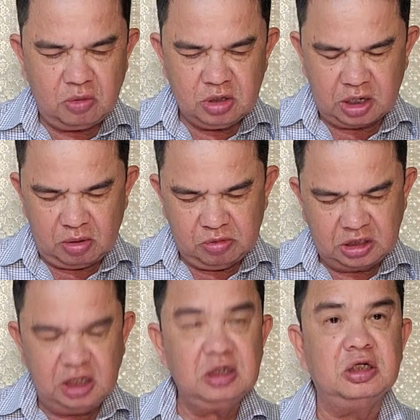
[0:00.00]
tức là
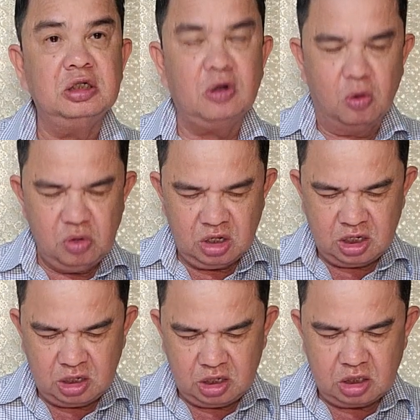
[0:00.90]
phòng cảnh sát hình sự cũ
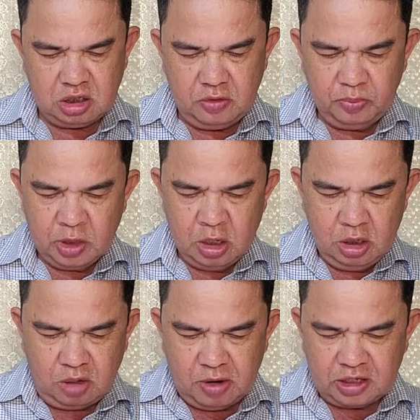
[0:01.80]
các anh, các anh chị,
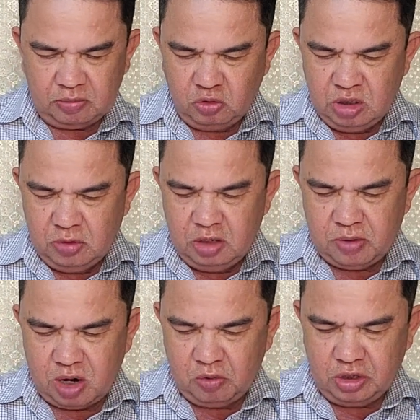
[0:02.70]
công an thành phố Hồ Chí
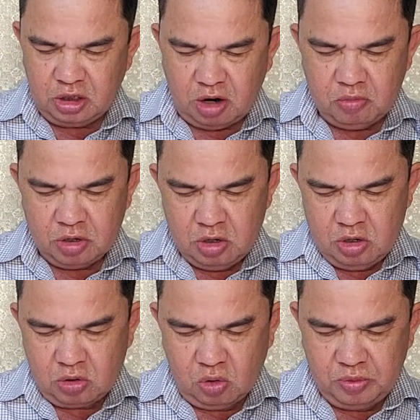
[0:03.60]
Minh và Nguyễn Tấn Đồng,
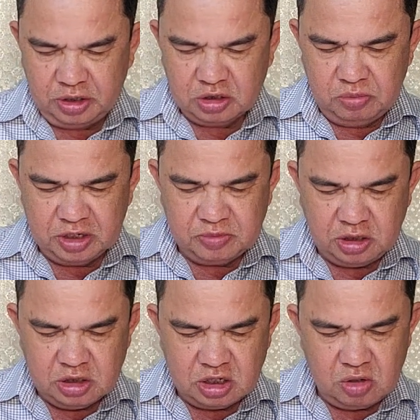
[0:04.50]
cựu viện trưởng viện
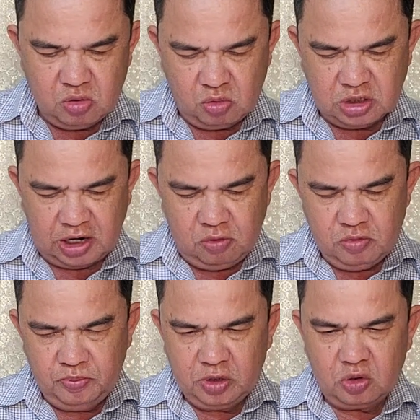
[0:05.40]
kiểm sát nhân dân quận
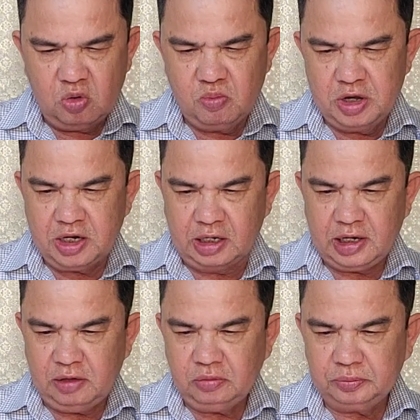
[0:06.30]
6 cùng bị
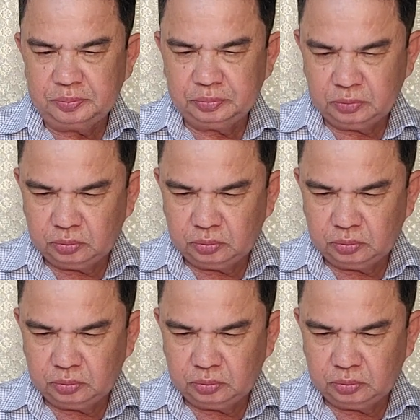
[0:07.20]
cảnh cáo.